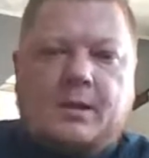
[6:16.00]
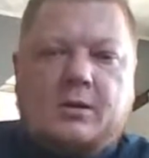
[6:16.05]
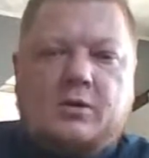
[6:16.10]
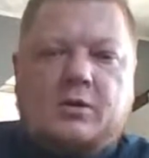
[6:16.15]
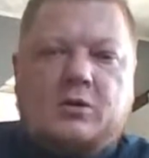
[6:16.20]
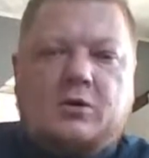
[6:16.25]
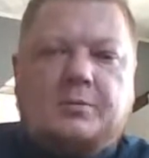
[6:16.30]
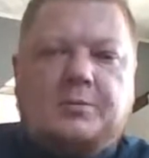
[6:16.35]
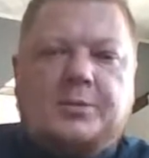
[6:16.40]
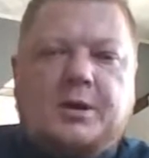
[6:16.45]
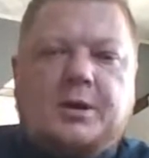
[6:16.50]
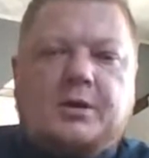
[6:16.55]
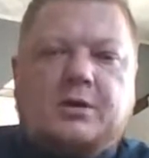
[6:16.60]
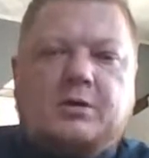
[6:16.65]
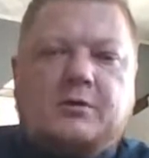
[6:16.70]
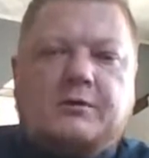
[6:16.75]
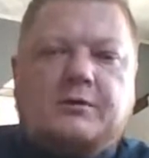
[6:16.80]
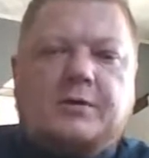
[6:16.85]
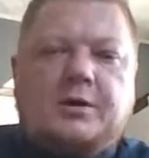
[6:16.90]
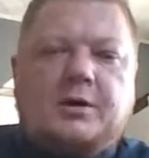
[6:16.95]

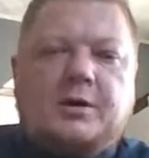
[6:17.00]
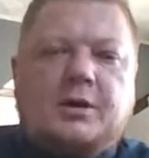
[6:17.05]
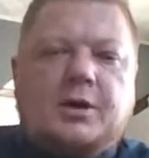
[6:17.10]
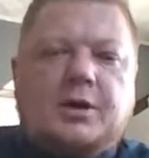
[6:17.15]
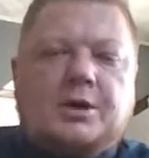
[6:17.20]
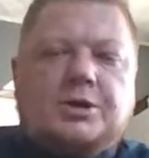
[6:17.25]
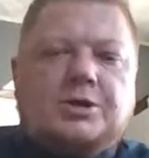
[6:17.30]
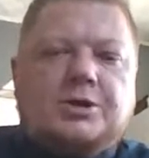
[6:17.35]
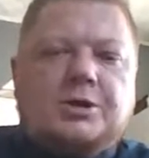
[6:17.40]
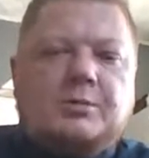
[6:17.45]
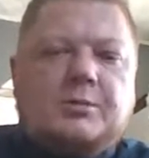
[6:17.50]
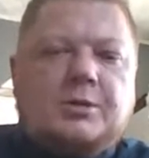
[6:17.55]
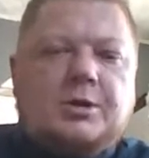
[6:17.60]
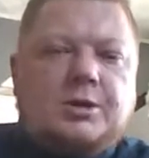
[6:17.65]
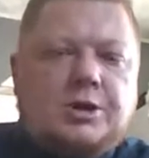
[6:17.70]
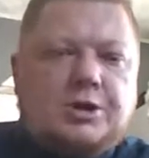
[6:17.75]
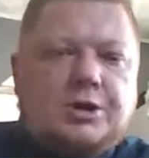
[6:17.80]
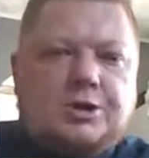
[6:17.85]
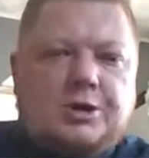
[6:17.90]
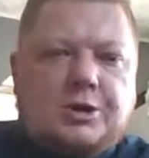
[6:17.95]
Kobieto, wy się
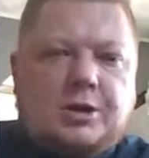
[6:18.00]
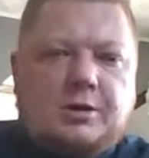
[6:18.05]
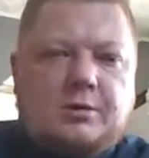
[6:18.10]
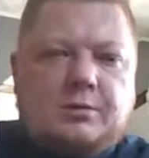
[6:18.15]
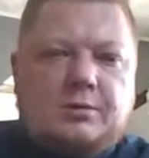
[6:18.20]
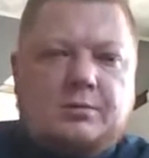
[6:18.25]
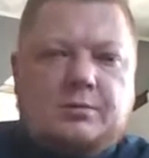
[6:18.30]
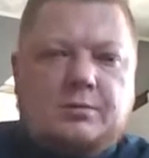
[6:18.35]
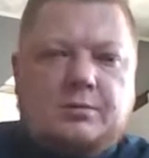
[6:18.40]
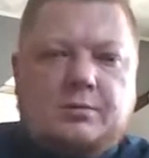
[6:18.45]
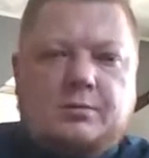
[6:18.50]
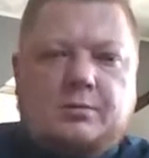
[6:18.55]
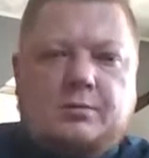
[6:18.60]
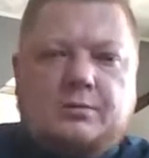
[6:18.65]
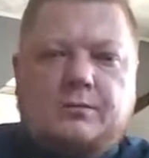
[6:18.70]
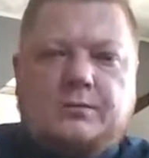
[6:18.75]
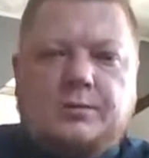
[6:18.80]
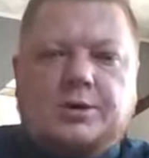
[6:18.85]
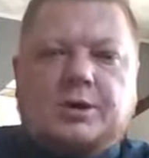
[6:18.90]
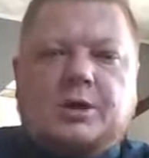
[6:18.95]
mylicie,
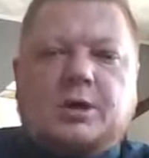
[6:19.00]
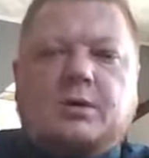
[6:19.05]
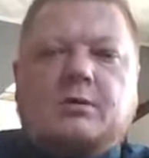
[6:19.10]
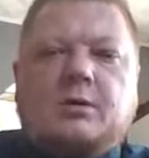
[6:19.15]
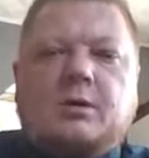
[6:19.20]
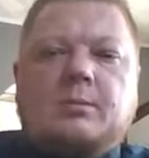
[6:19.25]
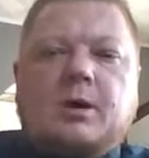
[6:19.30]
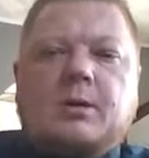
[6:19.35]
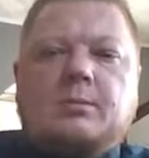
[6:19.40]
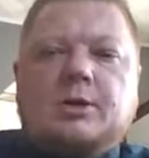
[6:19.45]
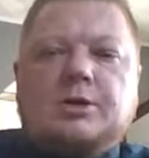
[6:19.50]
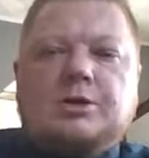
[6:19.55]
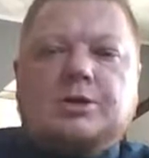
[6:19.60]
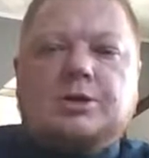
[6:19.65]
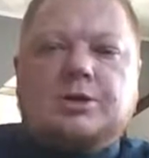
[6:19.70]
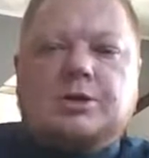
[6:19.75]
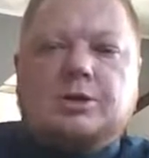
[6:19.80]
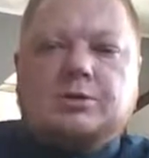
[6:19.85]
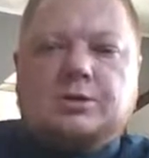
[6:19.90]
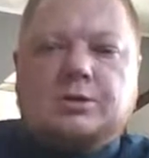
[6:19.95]
wyrzekła mama
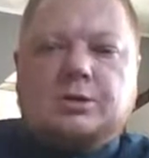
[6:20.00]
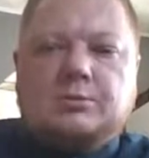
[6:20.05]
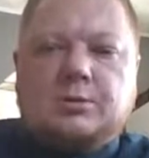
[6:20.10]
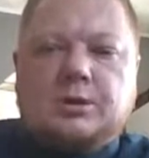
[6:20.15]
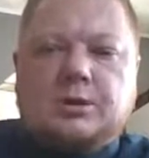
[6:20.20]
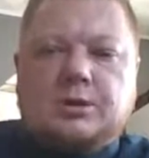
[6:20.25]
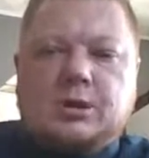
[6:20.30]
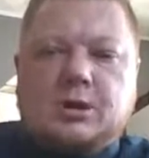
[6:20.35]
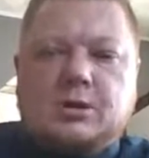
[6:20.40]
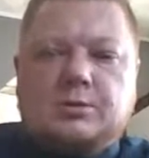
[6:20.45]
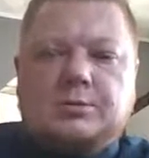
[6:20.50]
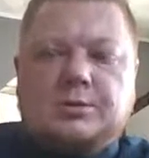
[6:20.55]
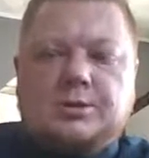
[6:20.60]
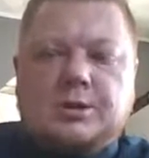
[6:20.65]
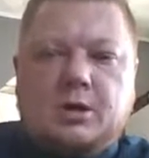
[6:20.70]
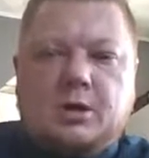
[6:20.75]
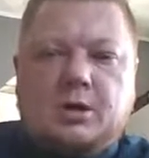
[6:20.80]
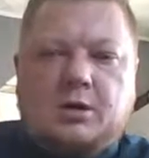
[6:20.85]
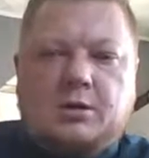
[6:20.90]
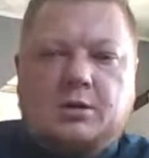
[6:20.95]
drżącym na całym
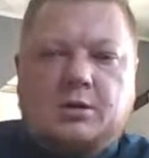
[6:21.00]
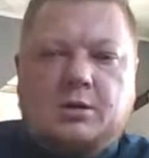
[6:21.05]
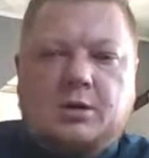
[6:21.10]
ciele.